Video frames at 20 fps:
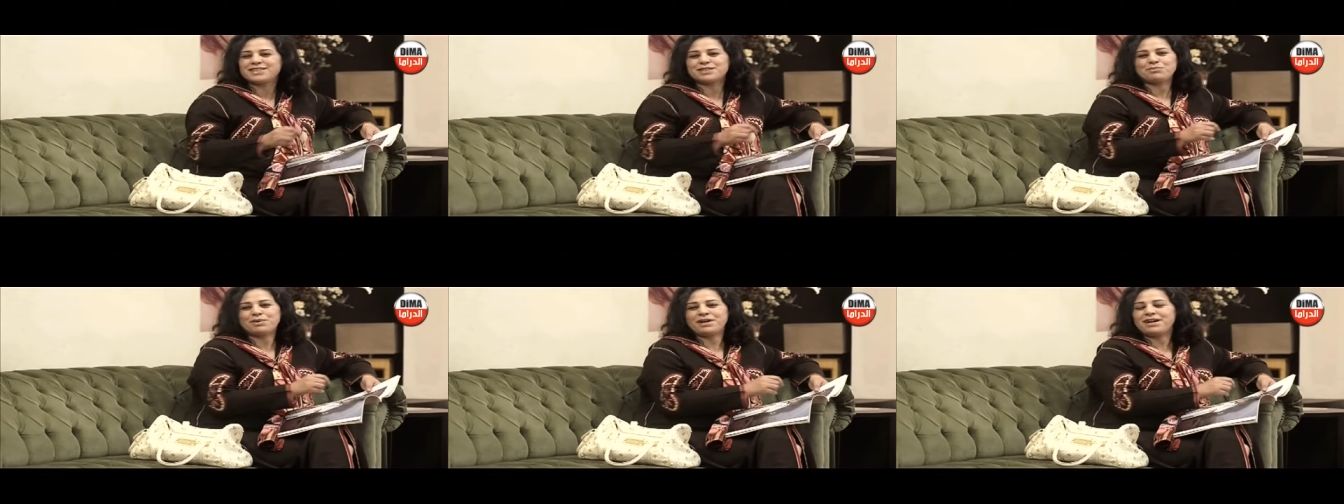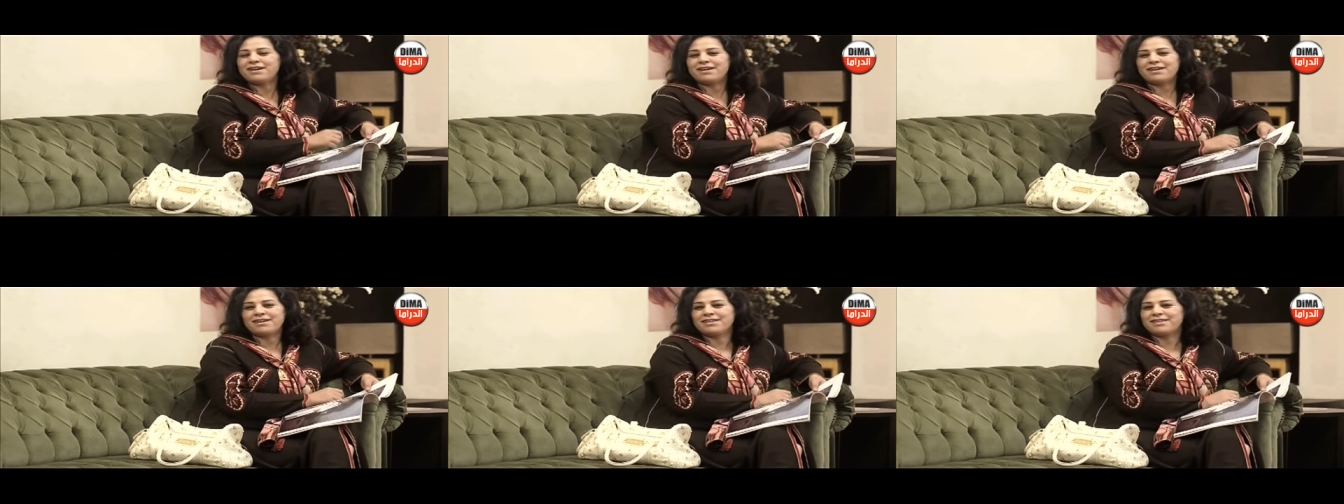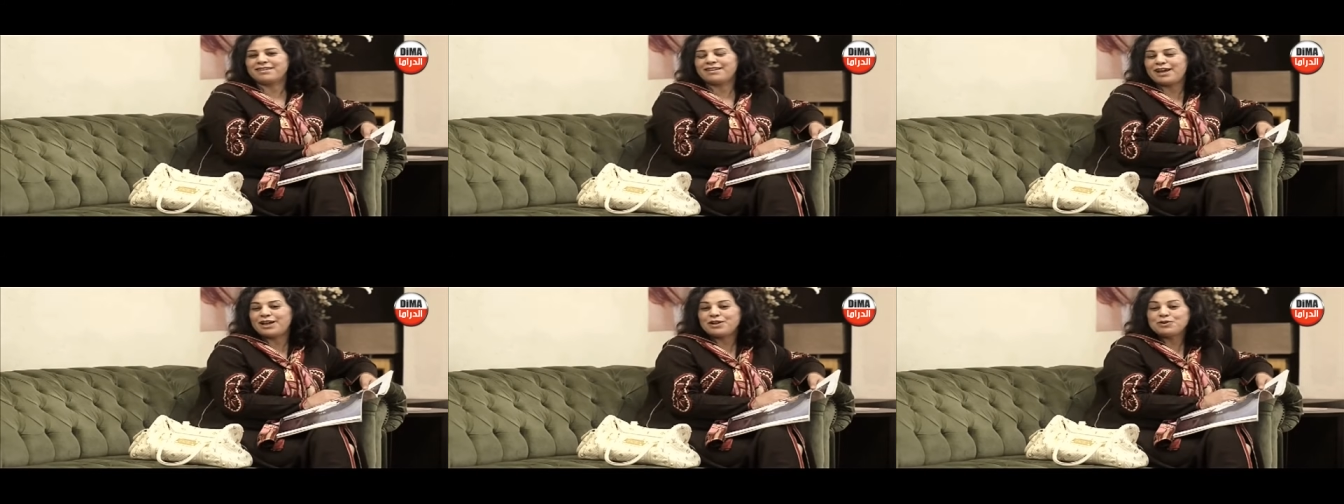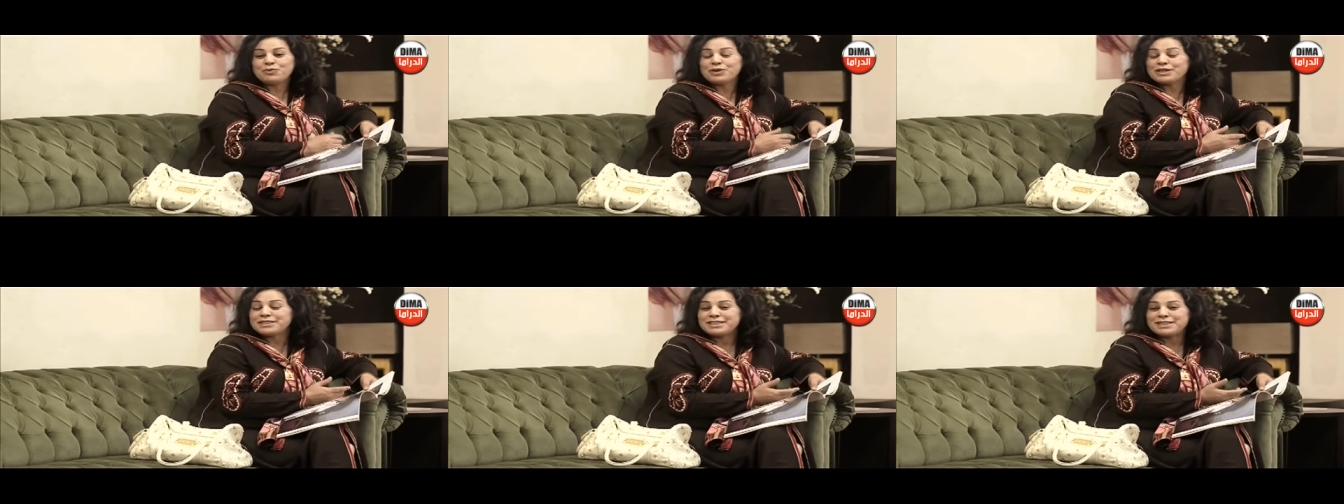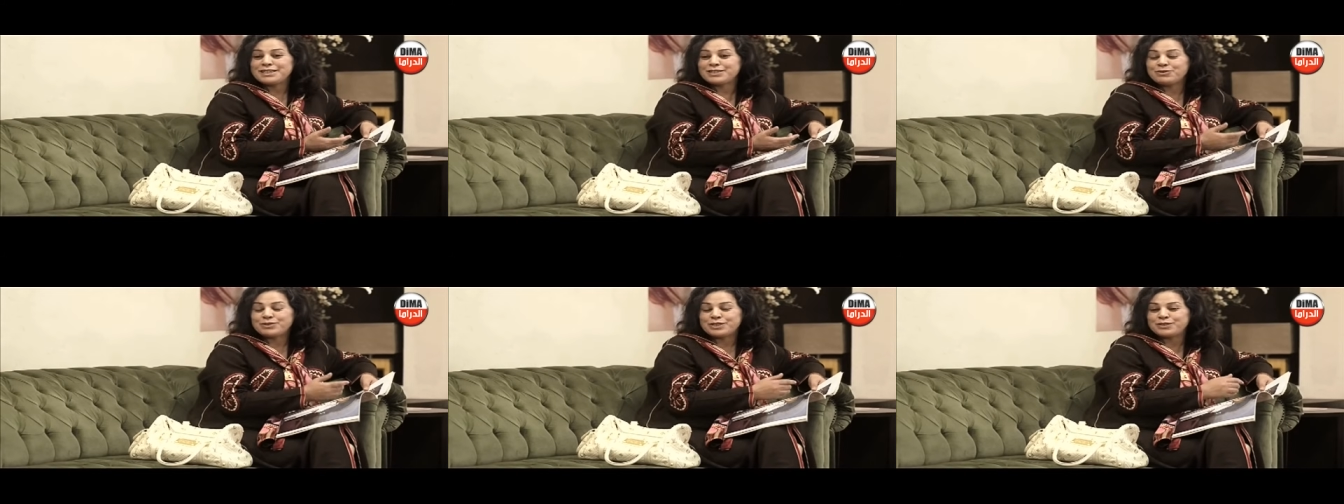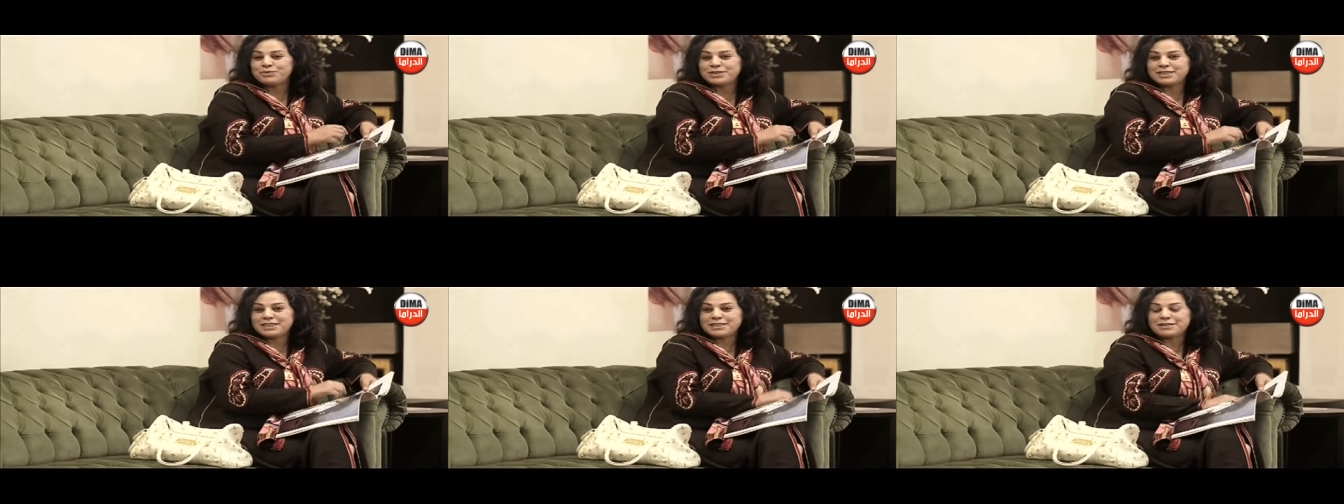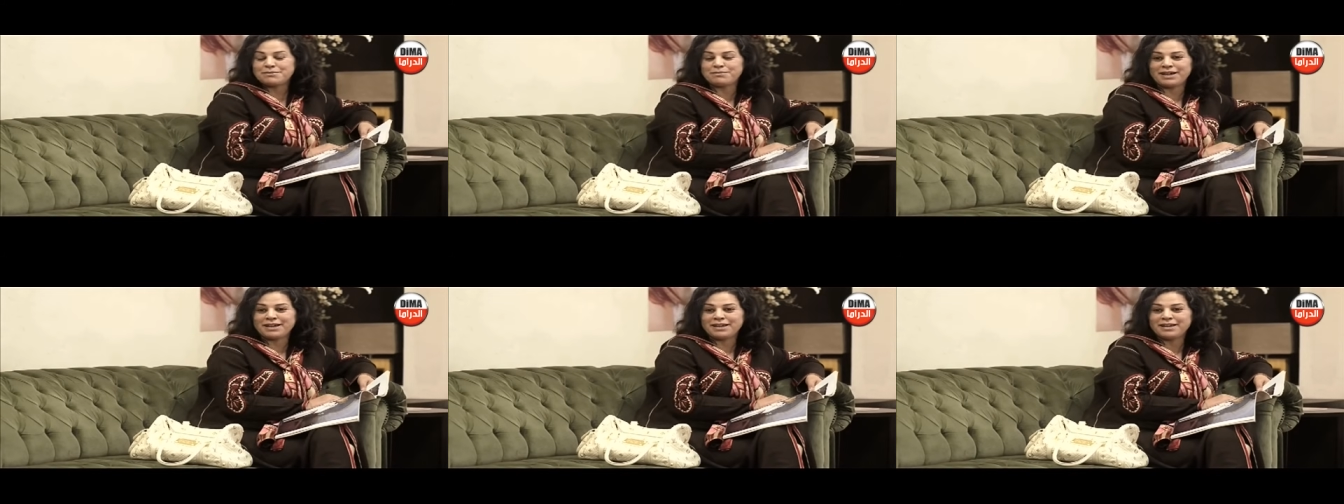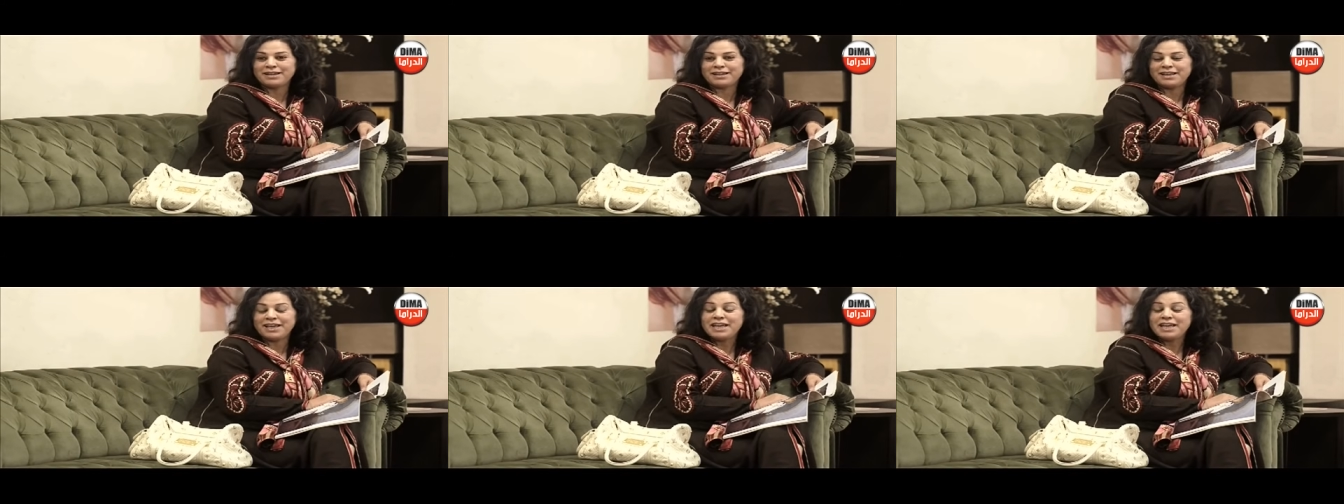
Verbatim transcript: سبحان الله الوقت كيدوز بالسربه